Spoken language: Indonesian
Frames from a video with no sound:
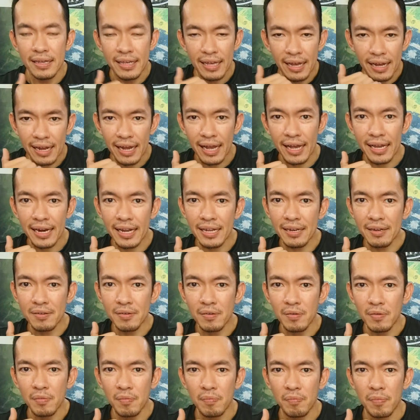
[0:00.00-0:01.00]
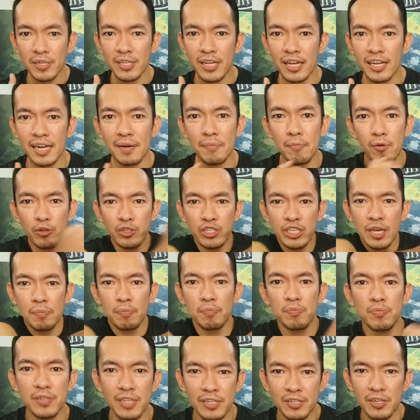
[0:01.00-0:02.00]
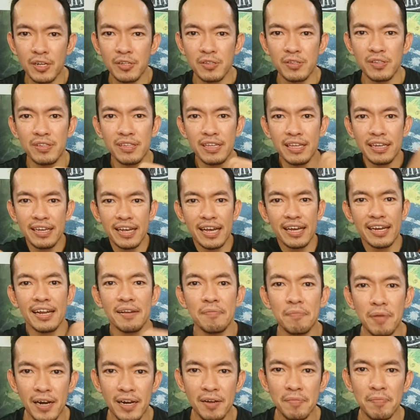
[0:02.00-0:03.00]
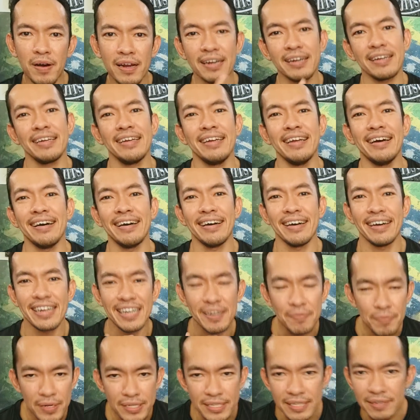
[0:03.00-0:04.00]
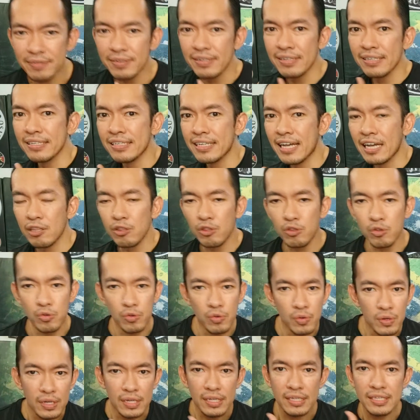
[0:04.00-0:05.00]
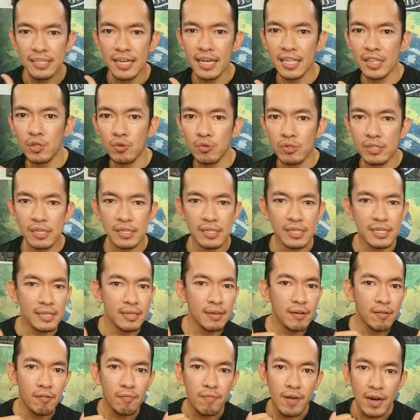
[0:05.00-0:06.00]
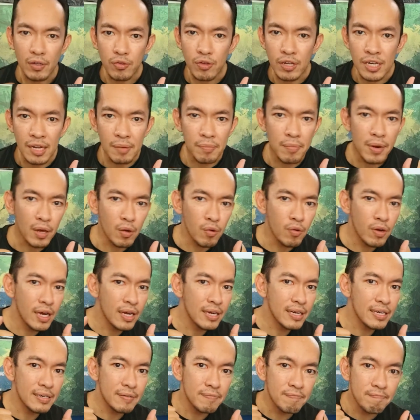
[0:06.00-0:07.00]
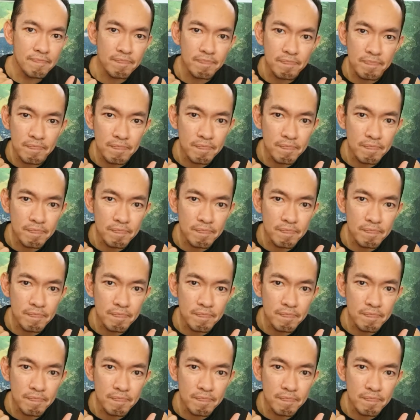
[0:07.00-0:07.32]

yang kanan masa Anda mau jab straight kiri kanan bareng-bareng? Enggak, Anda pasti satu-satu. Jadi, waktu Anda melakukan